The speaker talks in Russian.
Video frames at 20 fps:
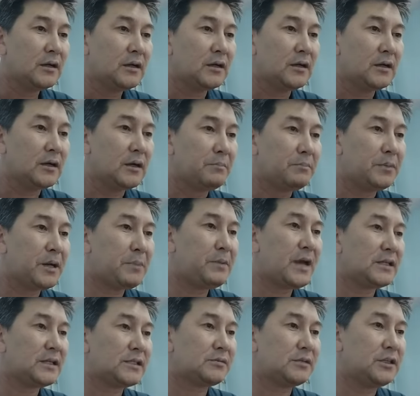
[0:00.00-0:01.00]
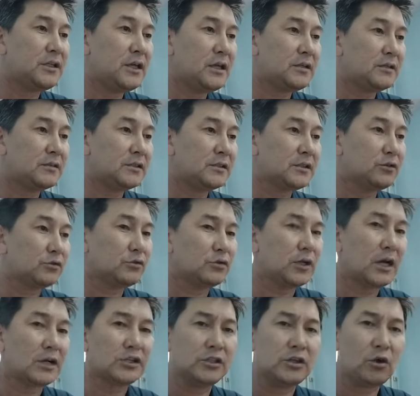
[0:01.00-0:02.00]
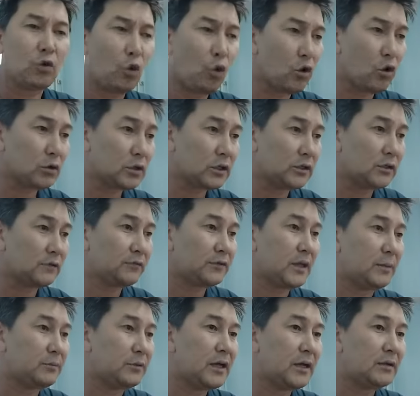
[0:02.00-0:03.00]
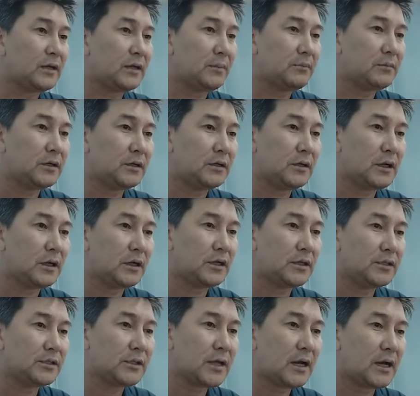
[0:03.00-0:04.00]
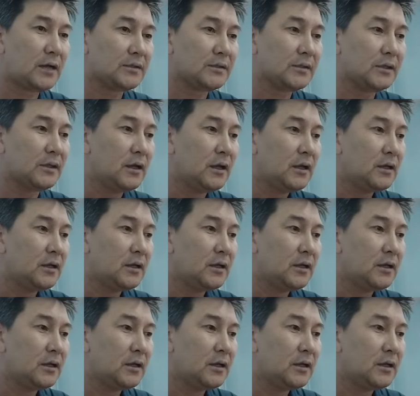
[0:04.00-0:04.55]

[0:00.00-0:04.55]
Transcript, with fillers: э, препятствовать деятельности государственных органов, там, да, там, э, организаций,